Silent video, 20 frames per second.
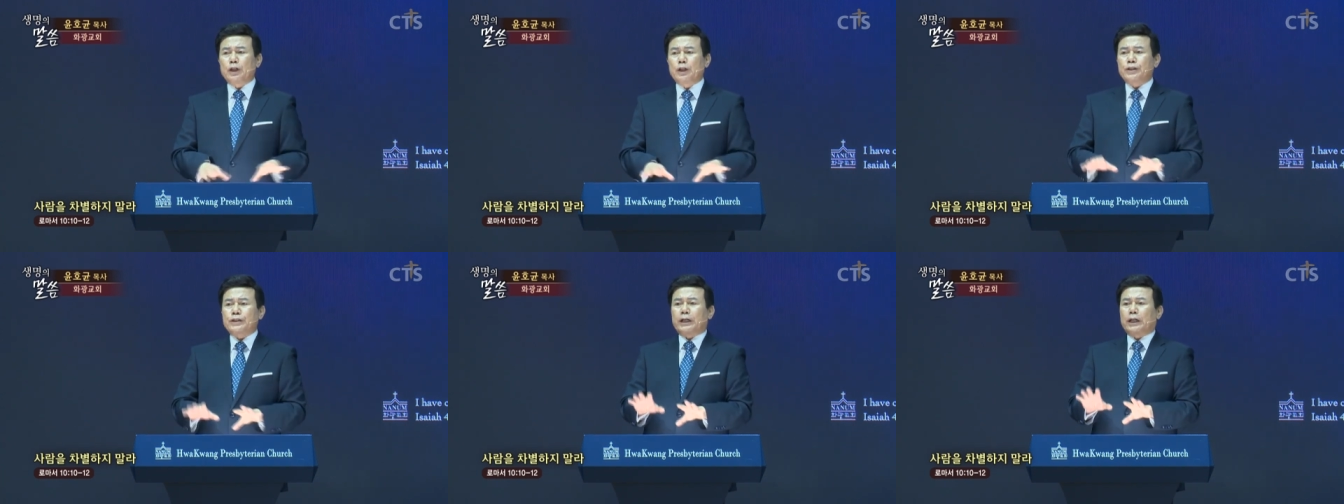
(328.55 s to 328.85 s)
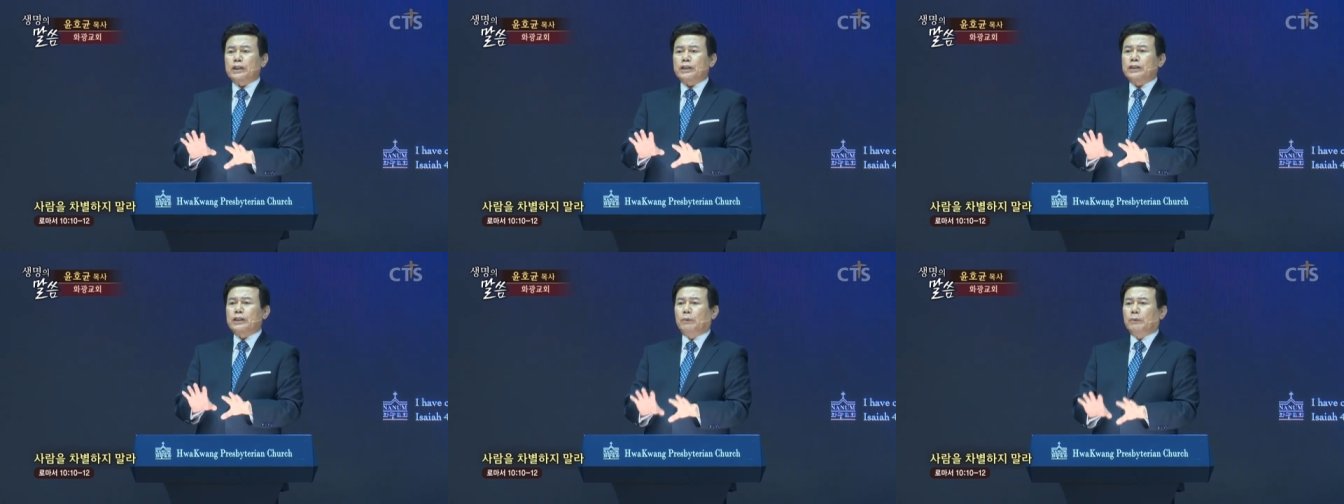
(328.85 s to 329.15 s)

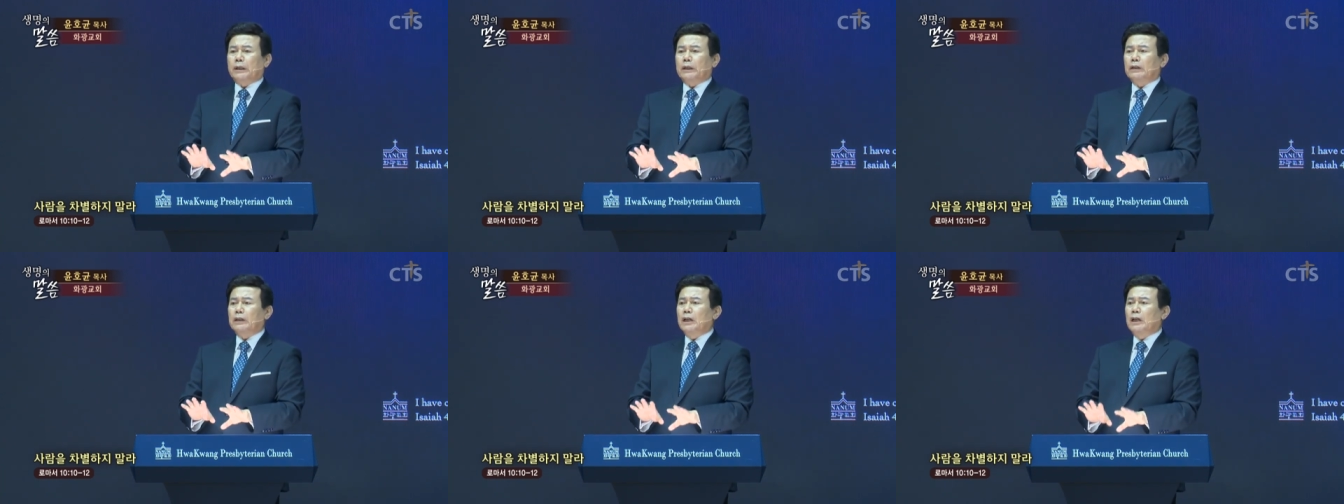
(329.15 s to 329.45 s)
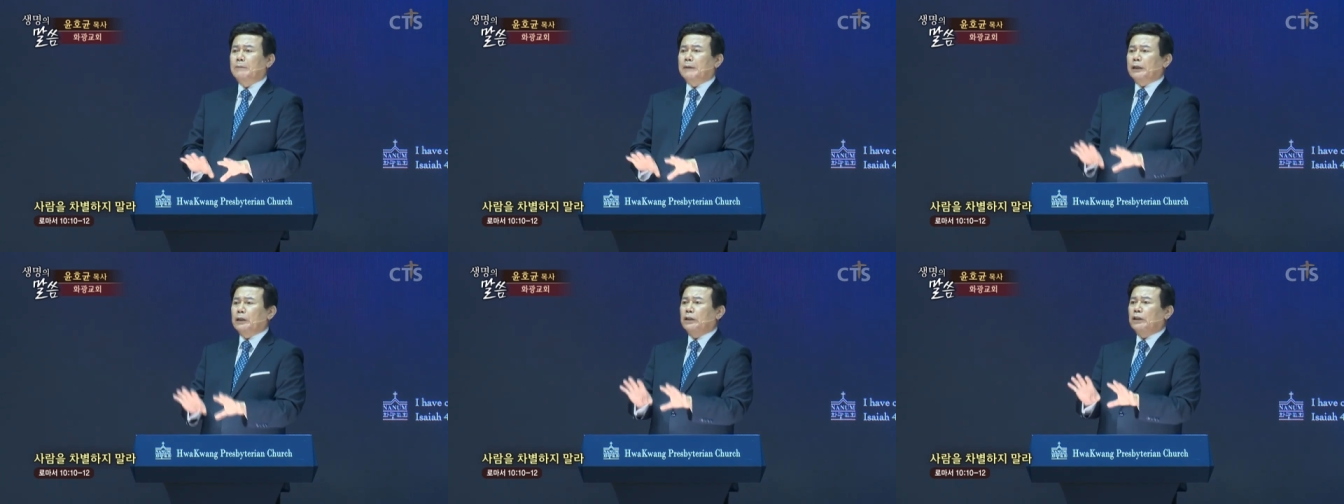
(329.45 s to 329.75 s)
일상생활,
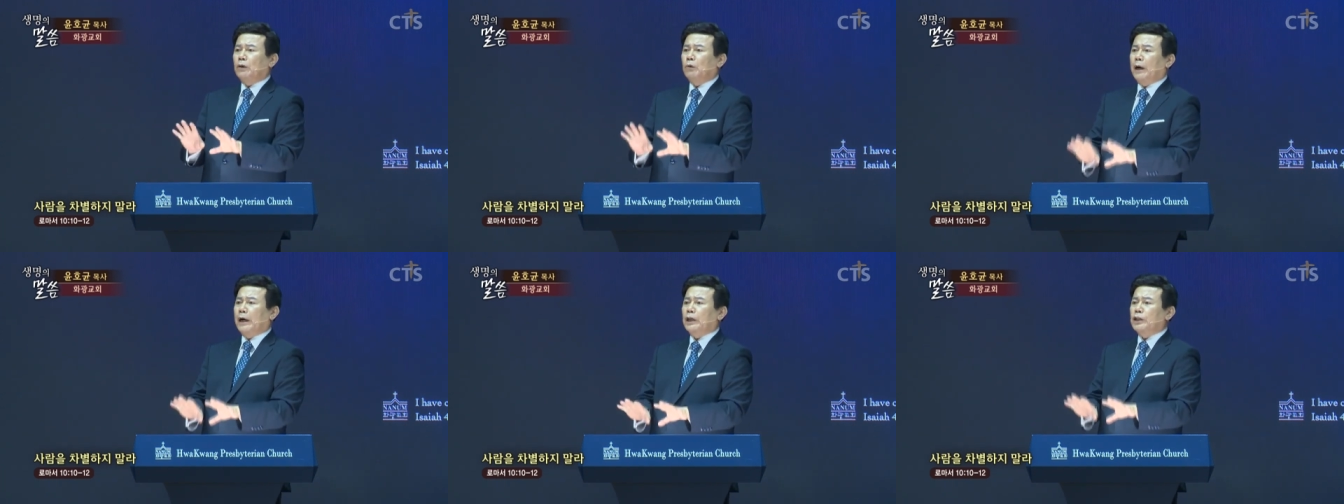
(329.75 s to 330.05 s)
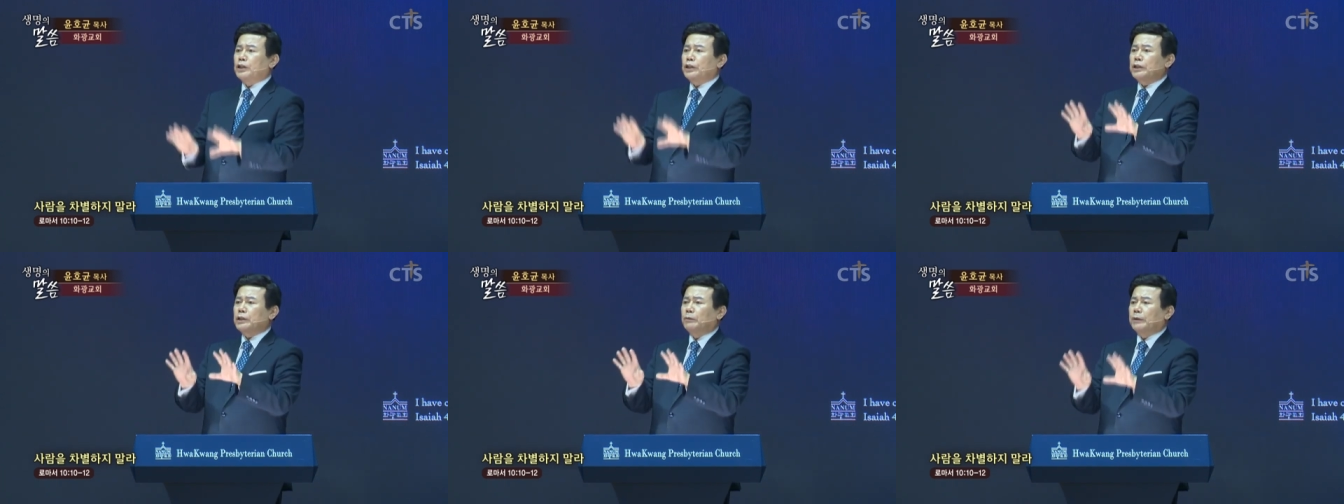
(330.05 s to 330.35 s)
일반인들과
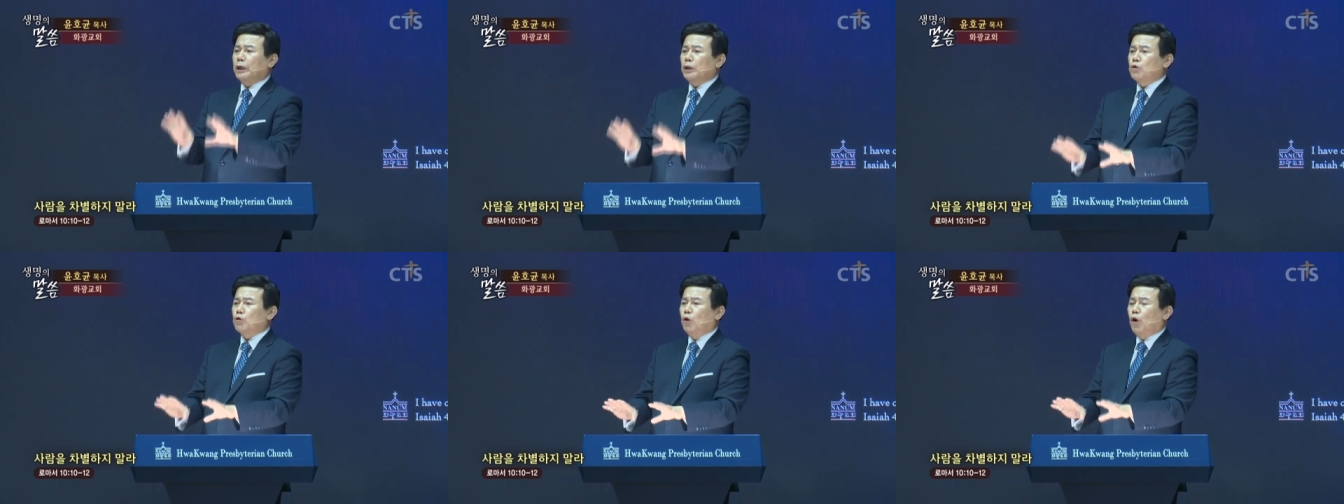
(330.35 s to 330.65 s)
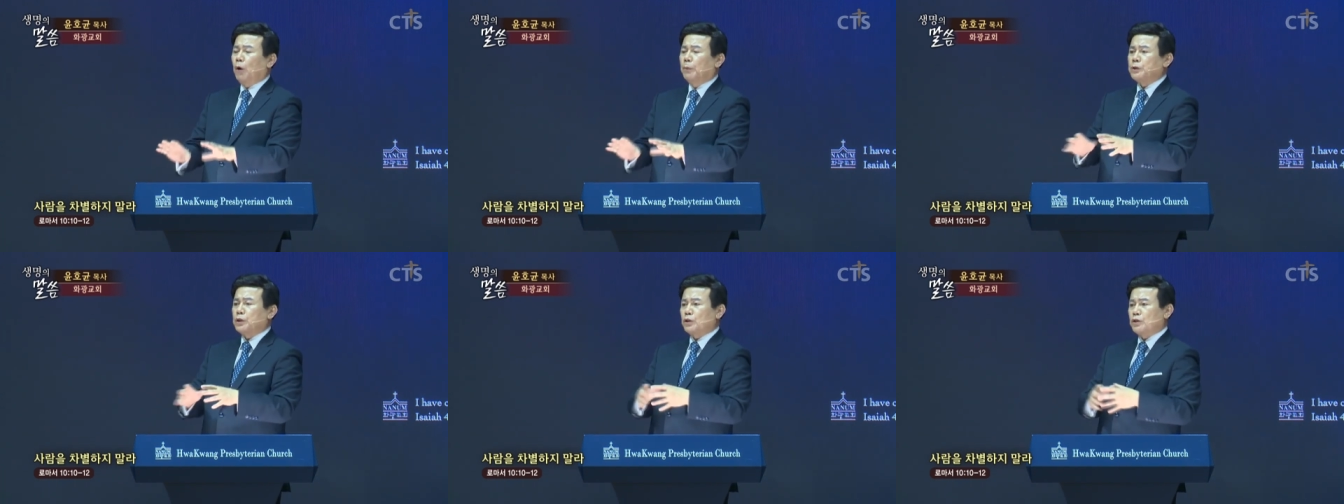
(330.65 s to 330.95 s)
같이 생활할
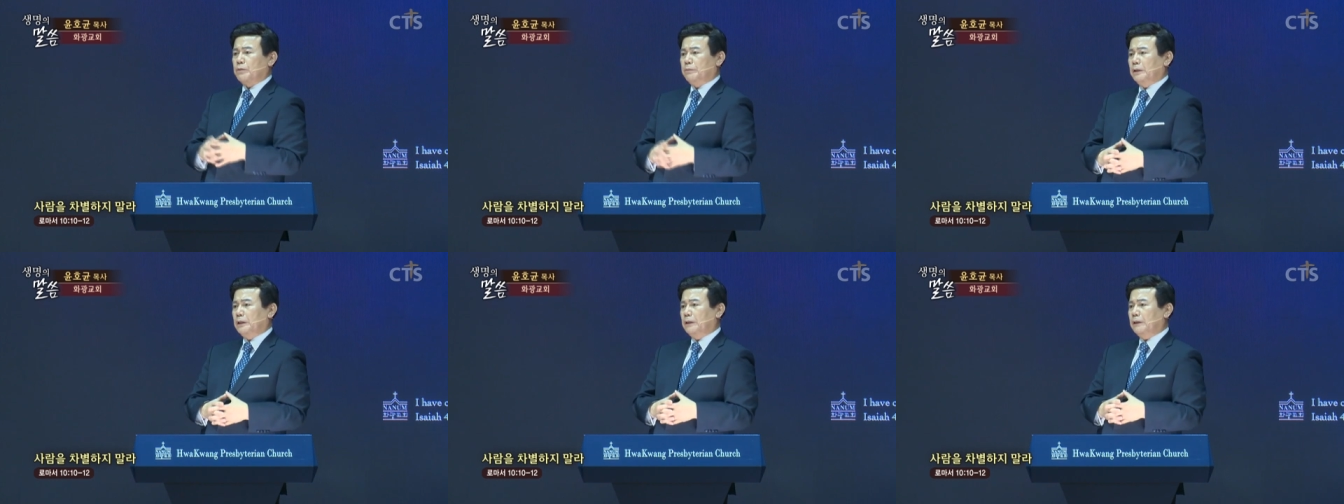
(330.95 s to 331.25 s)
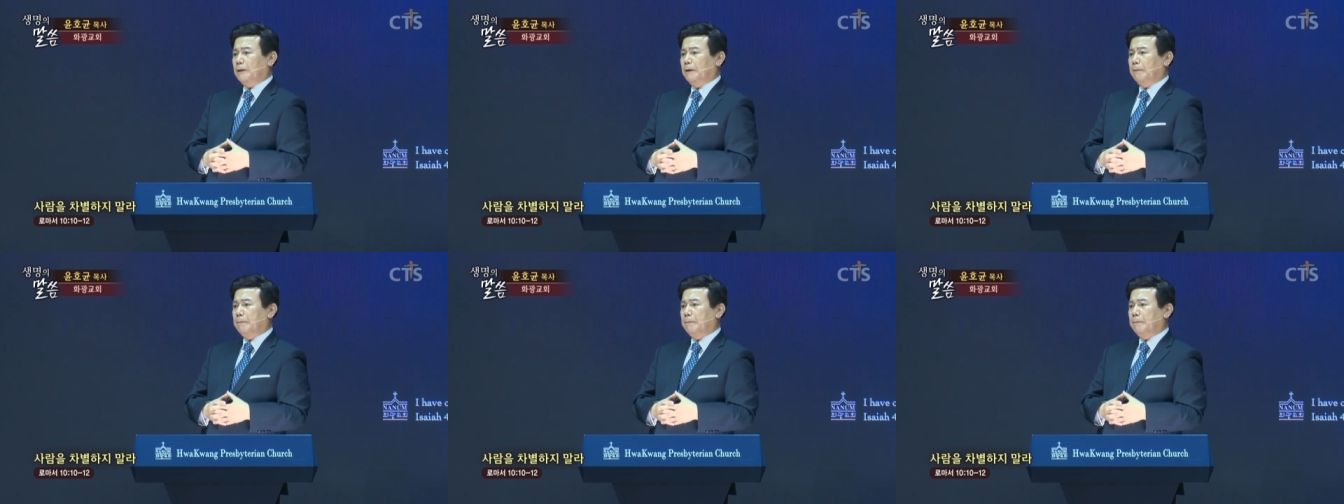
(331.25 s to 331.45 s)
수가 없었습니다.